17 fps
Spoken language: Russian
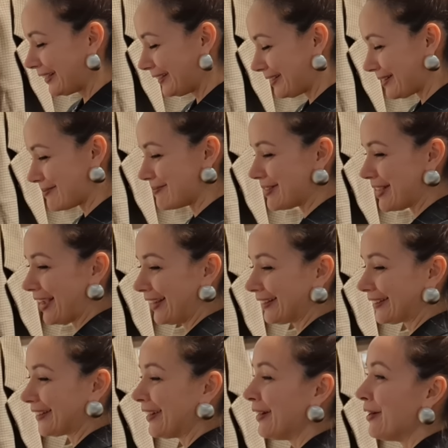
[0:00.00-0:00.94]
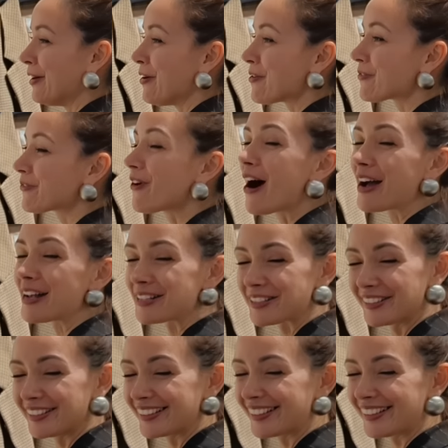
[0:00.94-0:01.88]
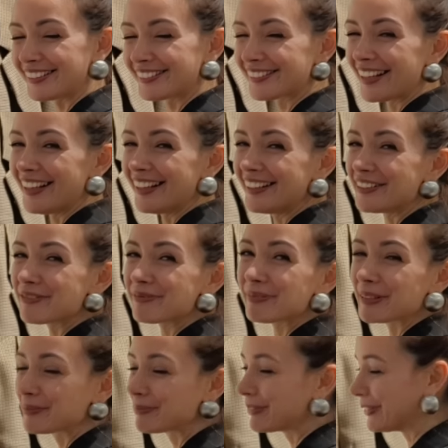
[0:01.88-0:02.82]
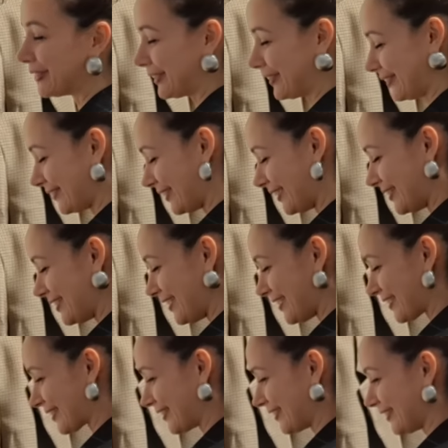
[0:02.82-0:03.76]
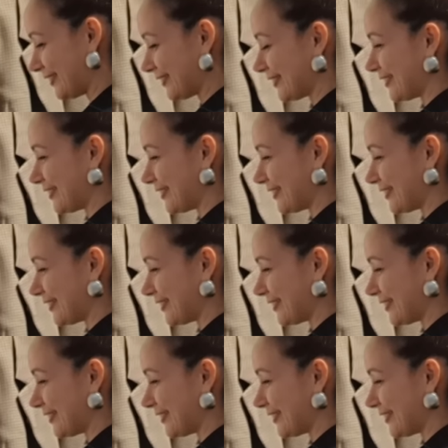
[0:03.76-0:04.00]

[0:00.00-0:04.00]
Для меня это важный критерий в подборе одежды